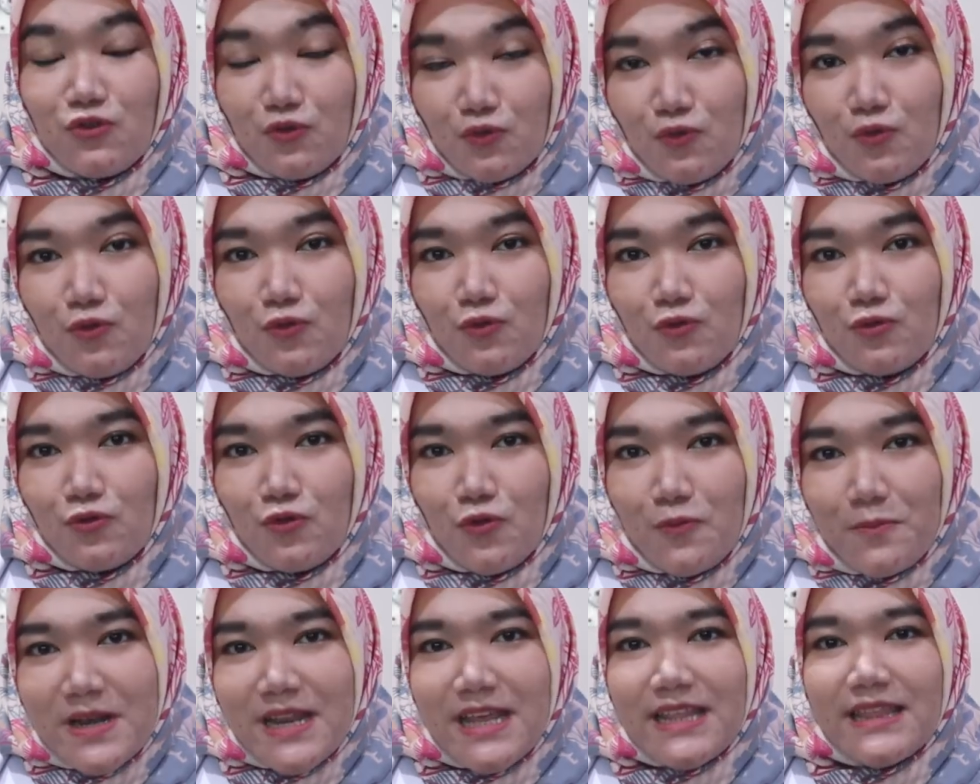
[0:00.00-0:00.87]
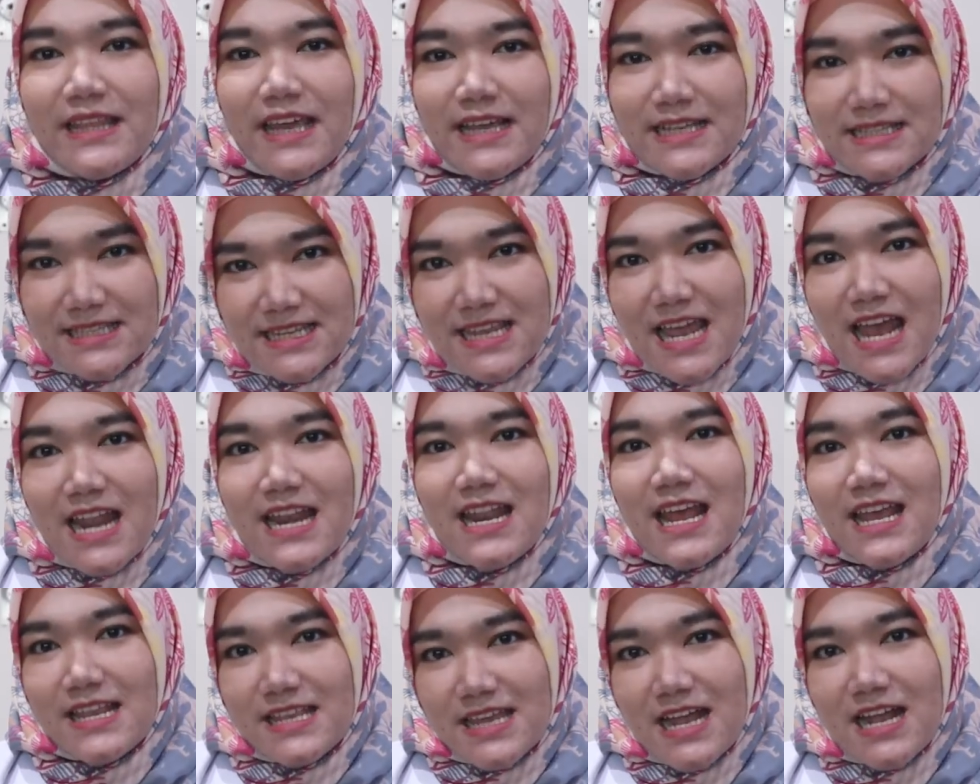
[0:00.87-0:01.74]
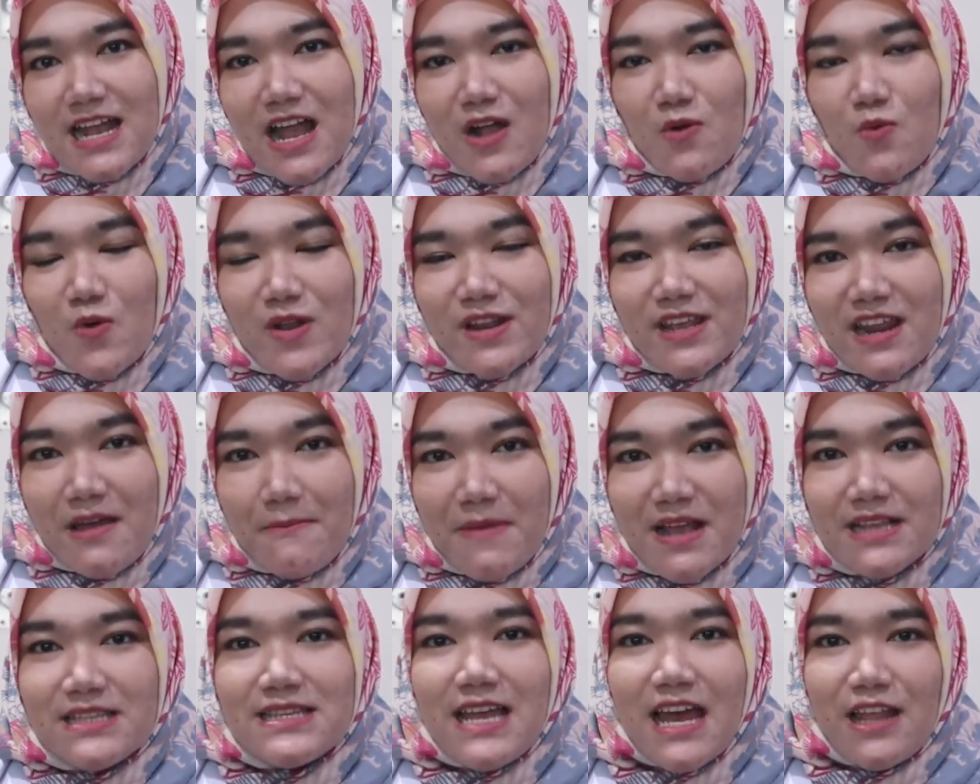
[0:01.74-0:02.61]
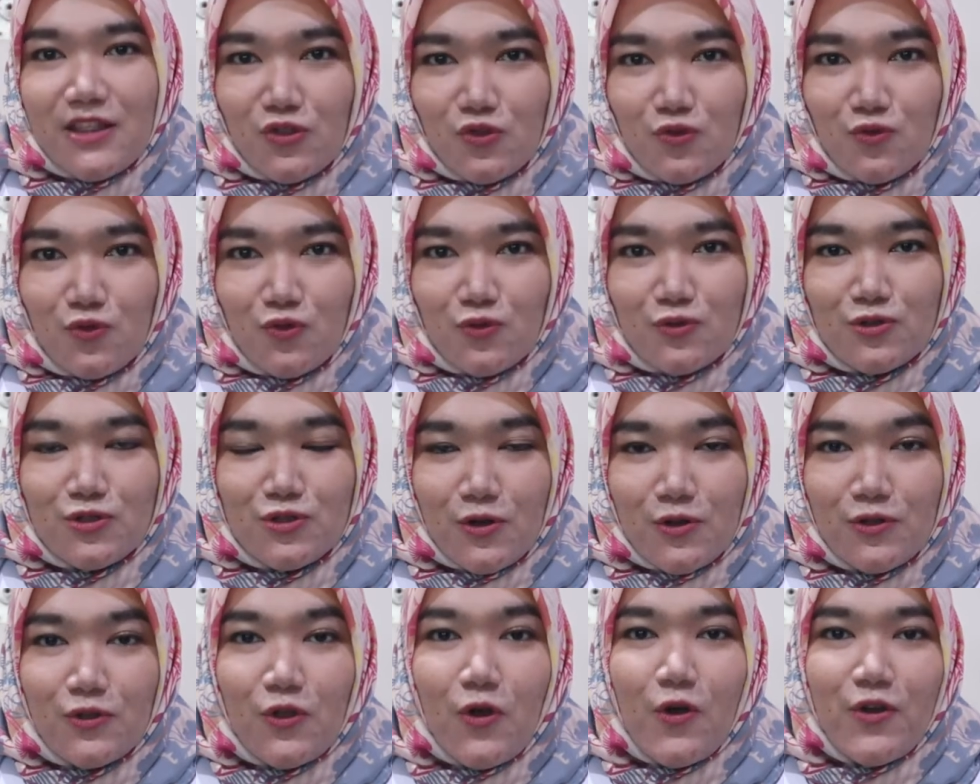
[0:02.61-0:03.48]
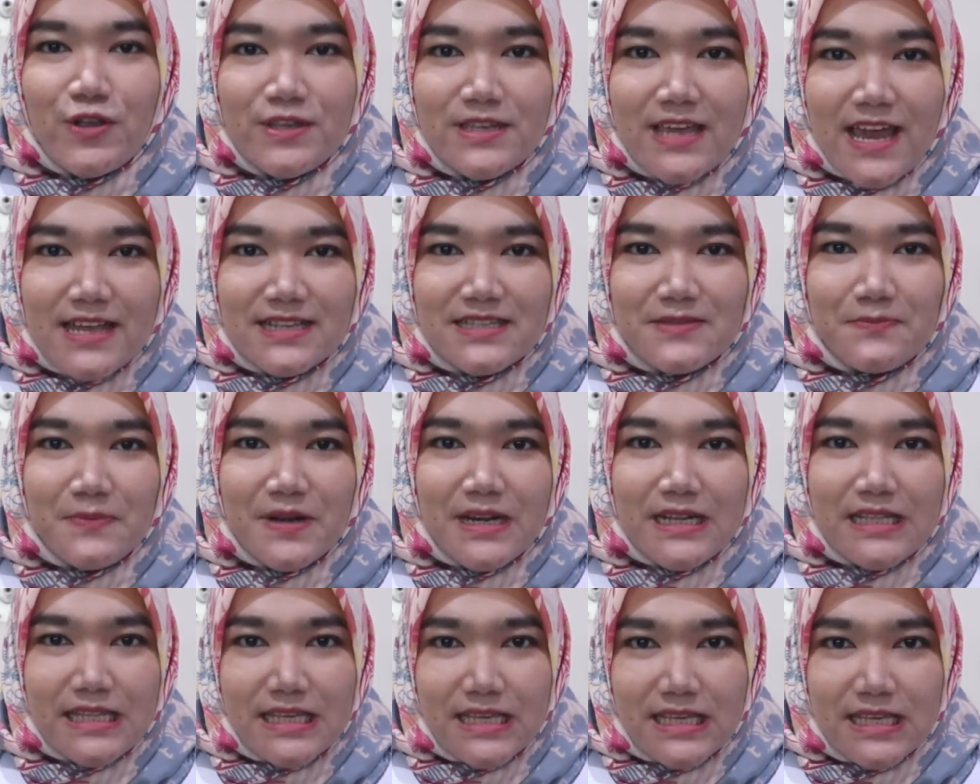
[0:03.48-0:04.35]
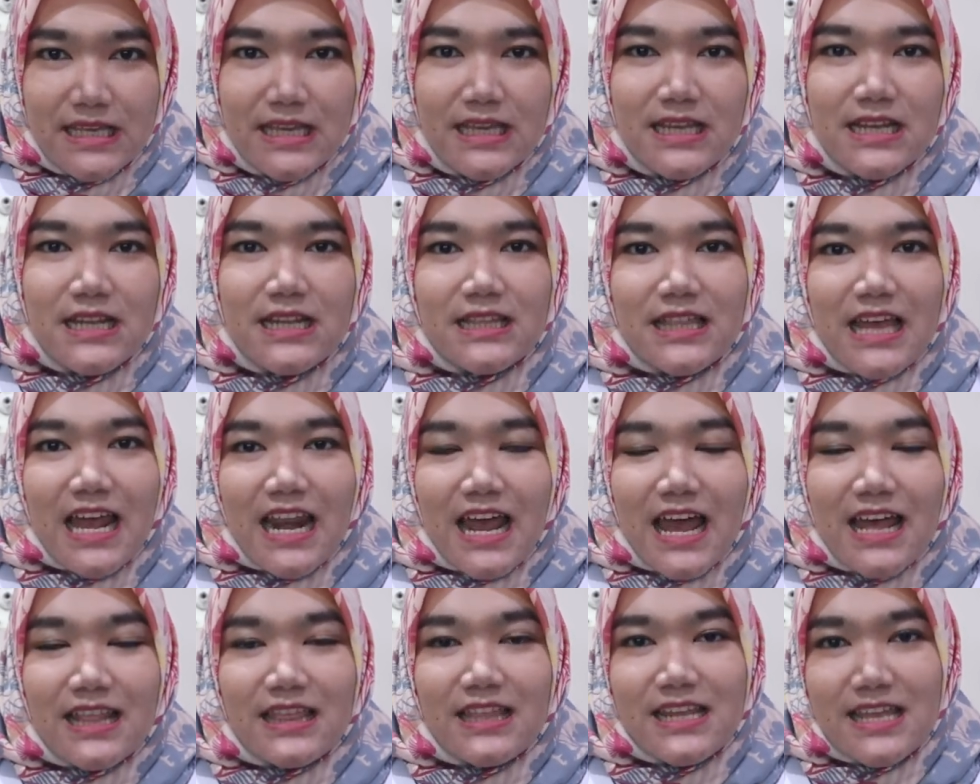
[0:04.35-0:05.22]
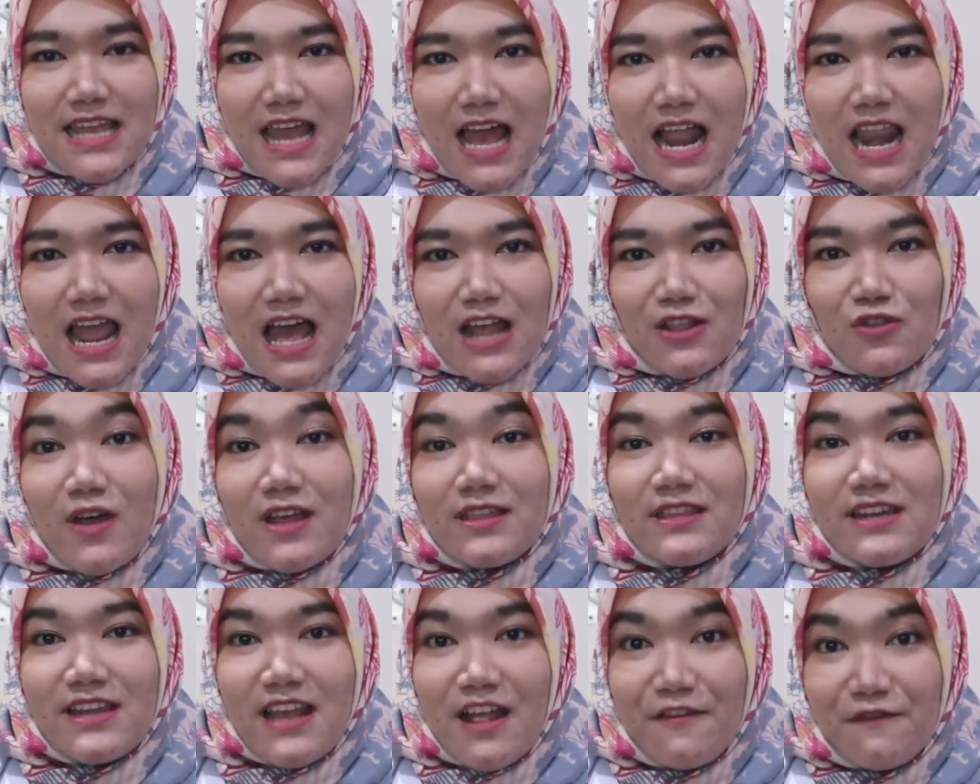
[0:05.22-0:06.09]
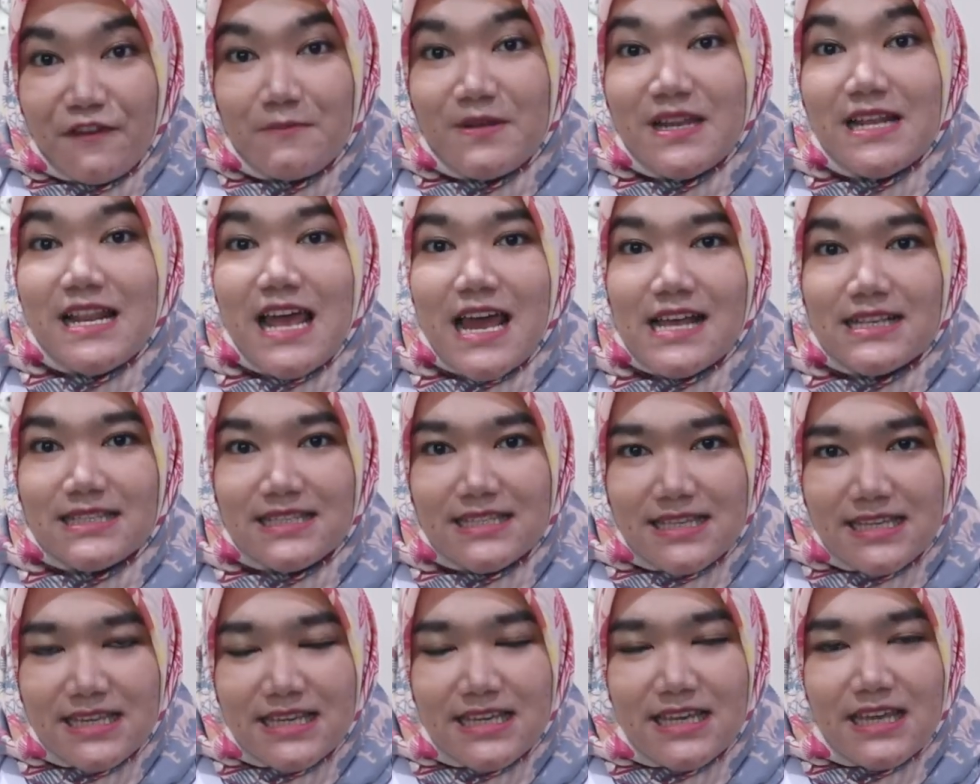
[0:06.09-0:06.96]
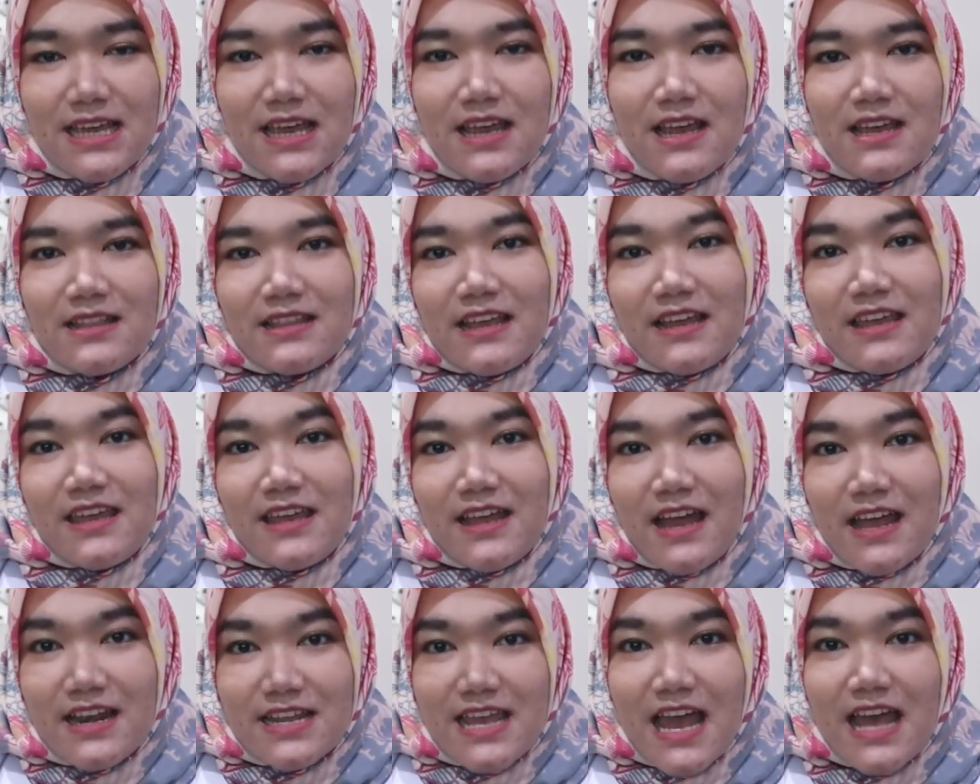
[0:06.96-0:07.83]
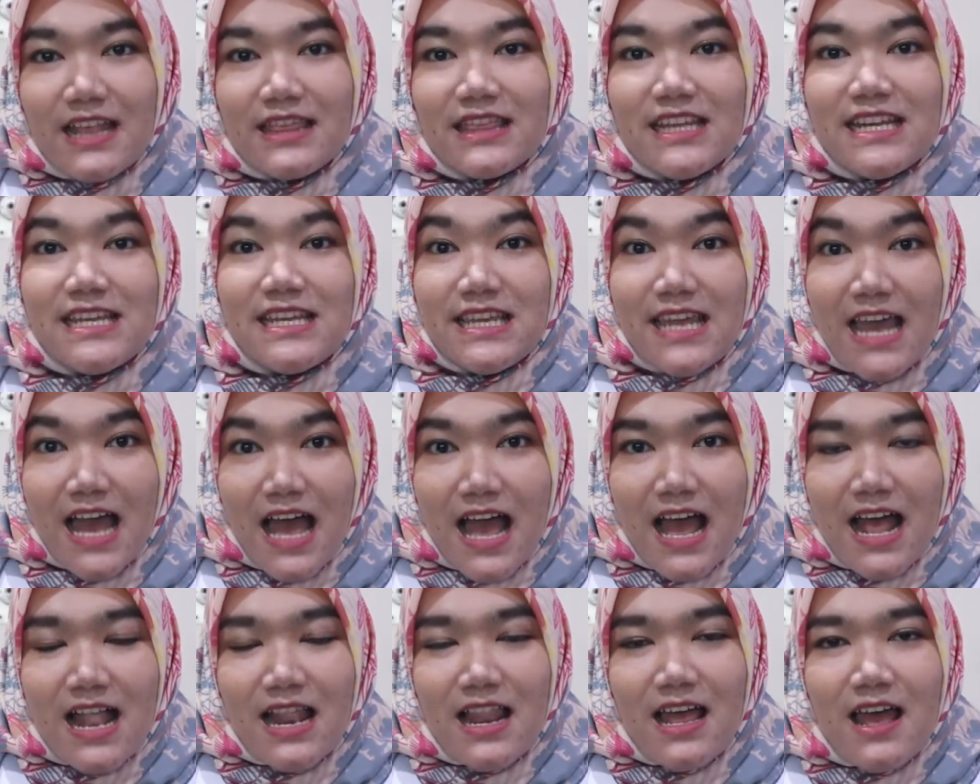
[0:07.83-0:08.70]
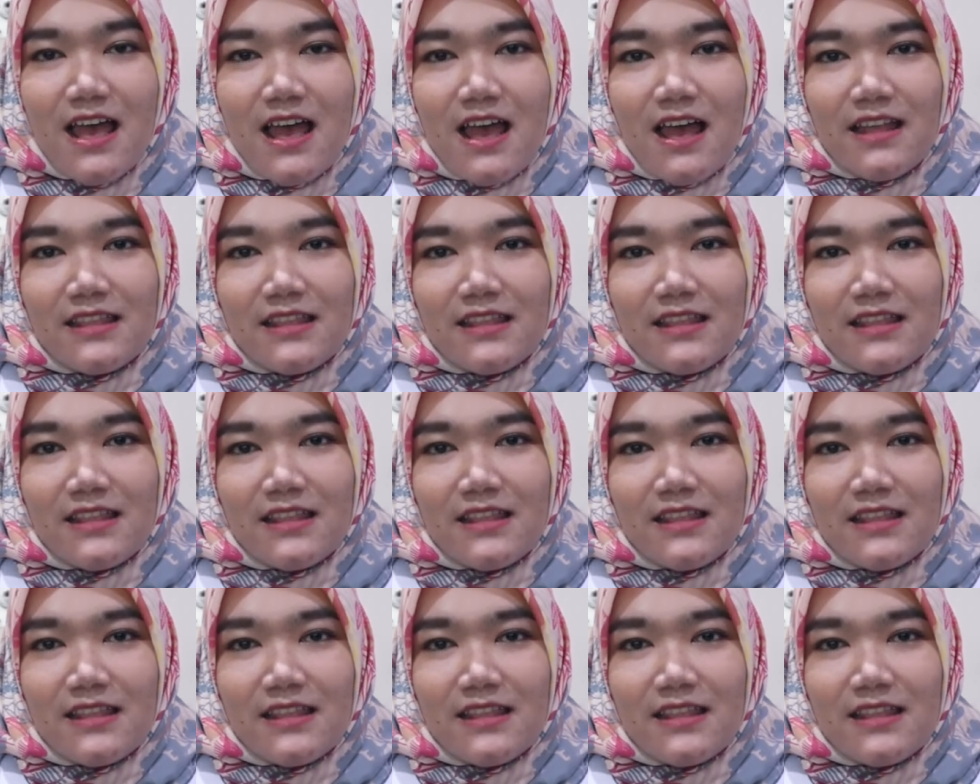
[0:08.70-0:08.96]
itu untuk mendeteksi adanya gangguan irama jantung, contohnya seperti geletar atrial atau atrial fibrilasi, takikardia atrial,